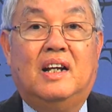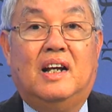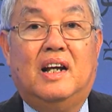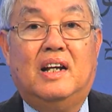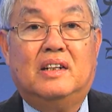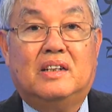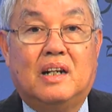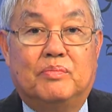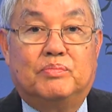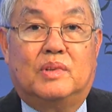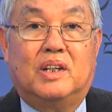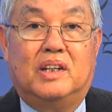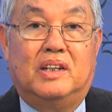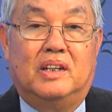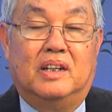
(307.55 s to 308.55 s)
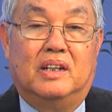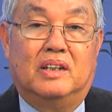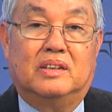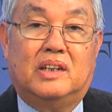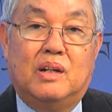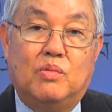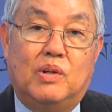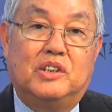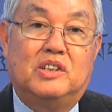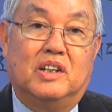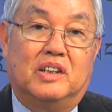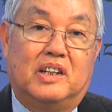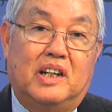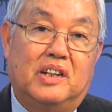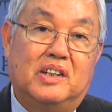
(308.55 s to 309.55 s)
Ai Cập thì theo Ngoại
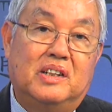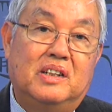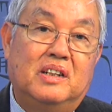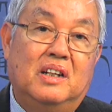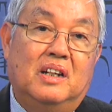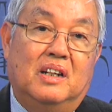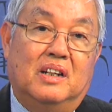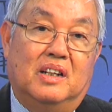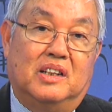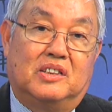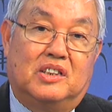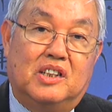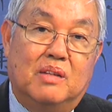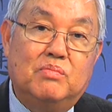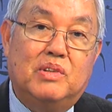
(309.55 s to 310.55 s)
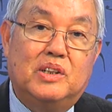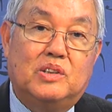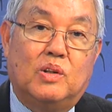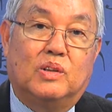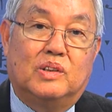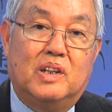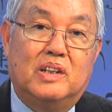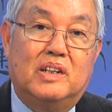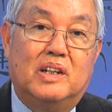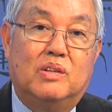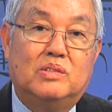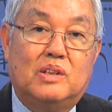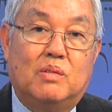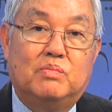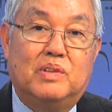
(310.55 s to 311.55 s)
trưởng Kerry là chiếm vai trò thiết yếu
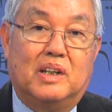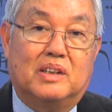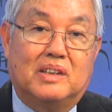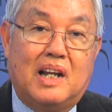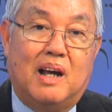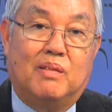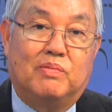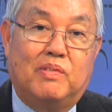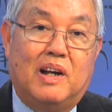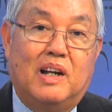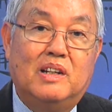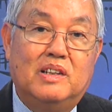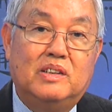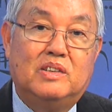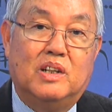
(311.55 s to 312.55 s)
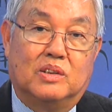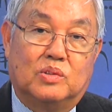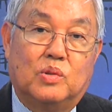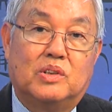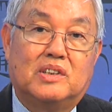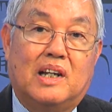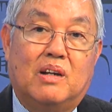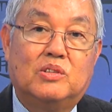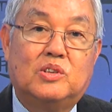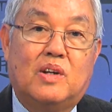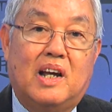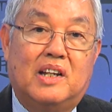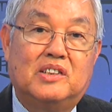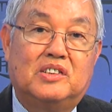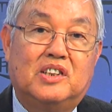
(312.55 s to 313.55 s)
trong việc đả phá lý tưởng tôn giáo do
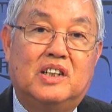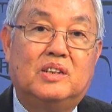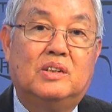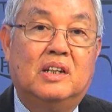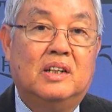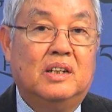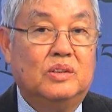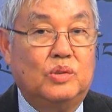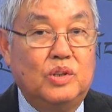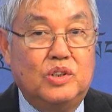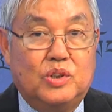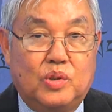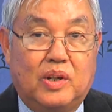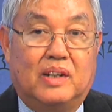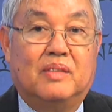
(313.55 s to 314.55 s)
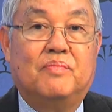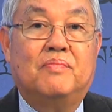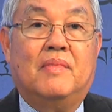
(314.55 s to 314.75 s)
i sis tuyên truyền